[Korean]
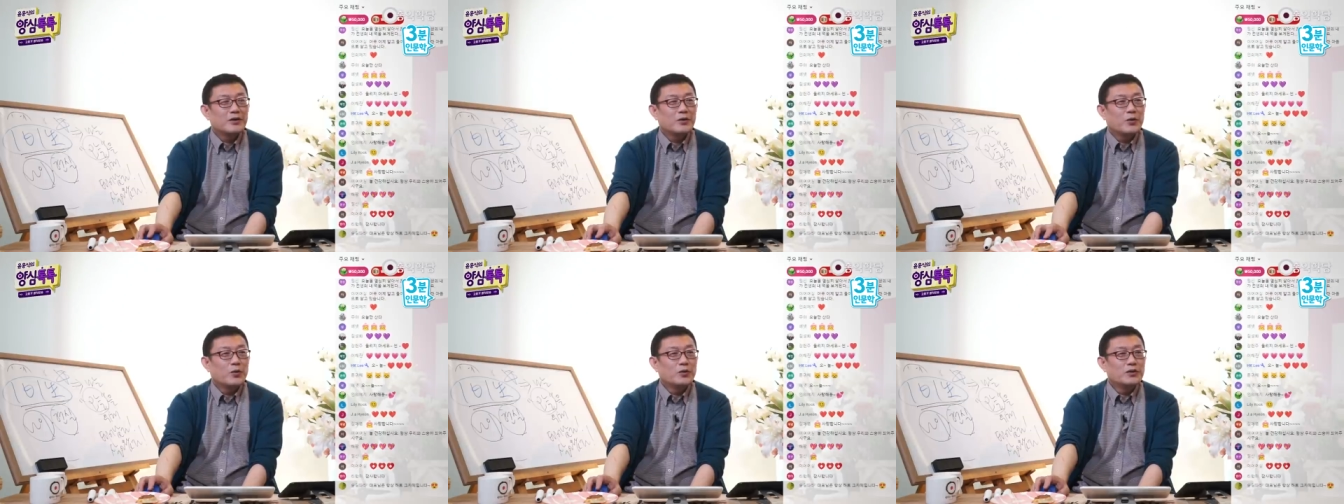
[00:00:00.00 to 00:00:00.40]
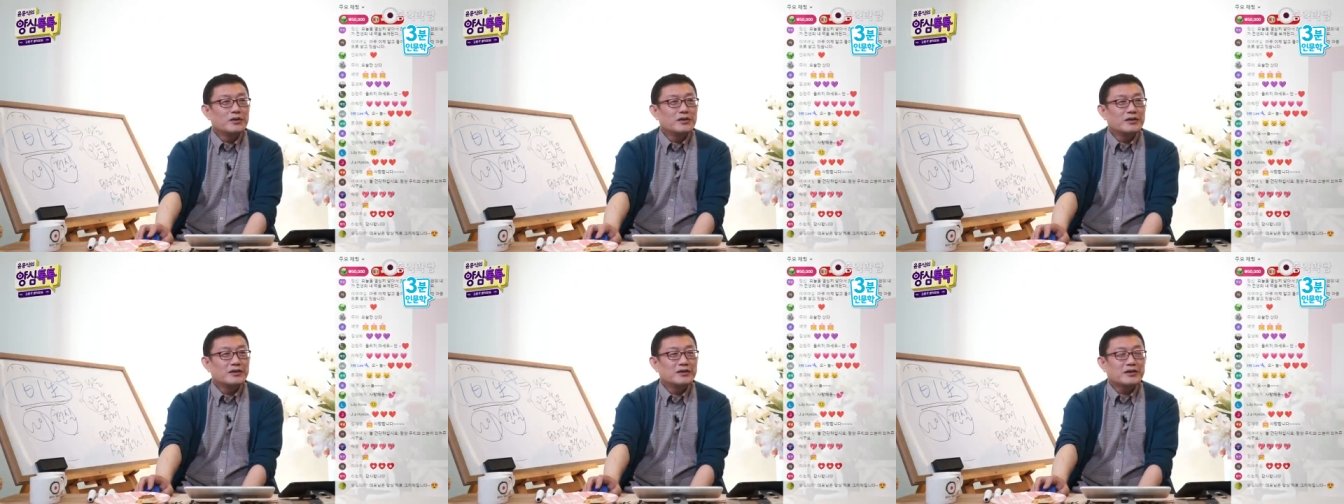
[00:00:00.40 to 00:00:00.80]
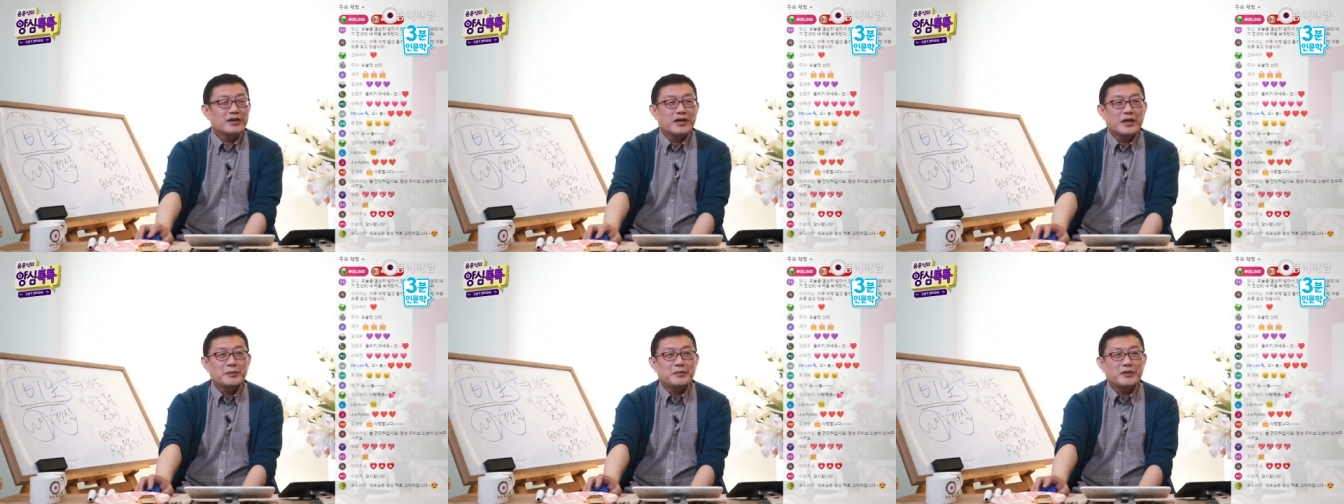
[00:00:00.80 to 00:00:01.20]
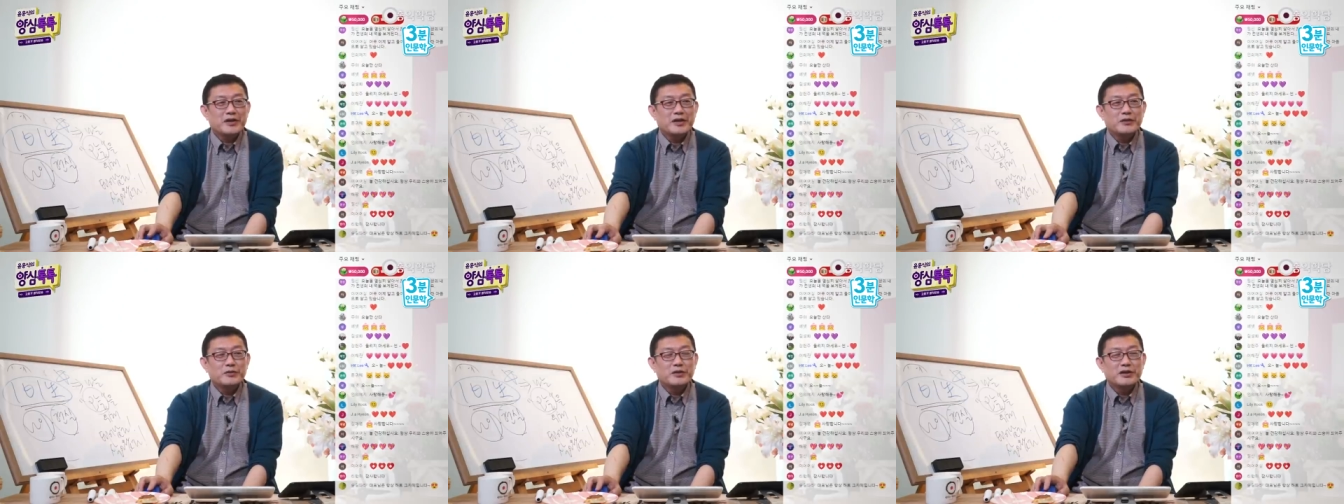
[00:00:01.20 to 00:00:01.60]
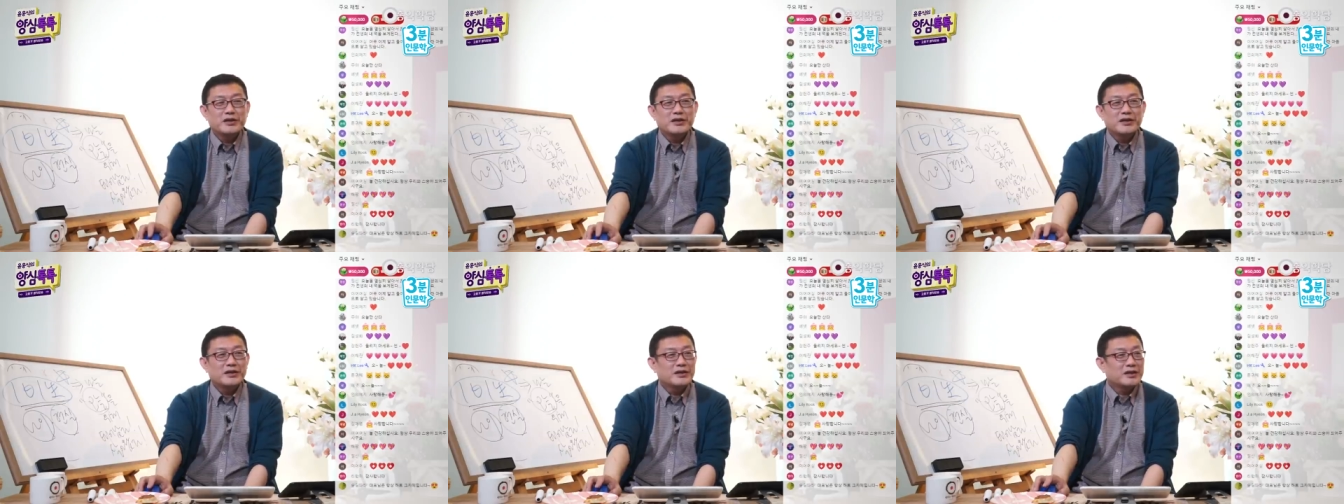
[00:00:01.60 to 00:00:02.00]
오늘 이렇게 함께
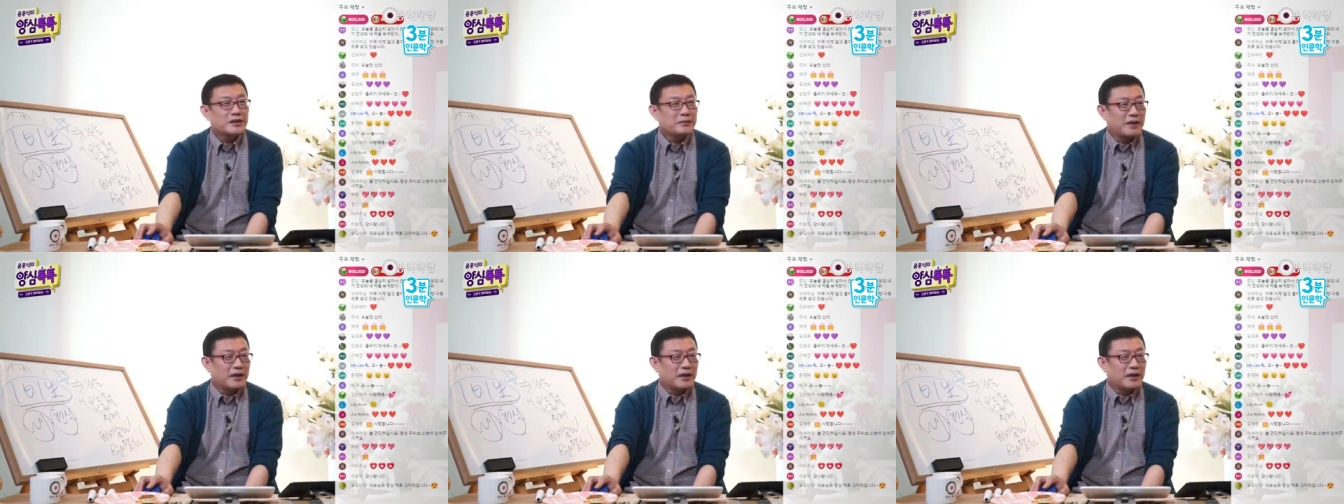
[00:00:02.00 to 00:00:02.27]
우리가 이렇게